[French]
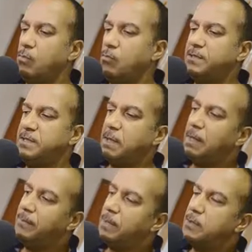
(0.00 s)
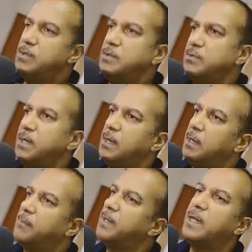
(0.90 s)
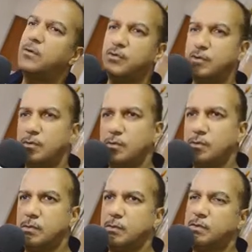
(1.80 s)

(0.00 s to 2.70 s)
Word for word: au moins ils se disent ah bah lui nous a appris quelque chose,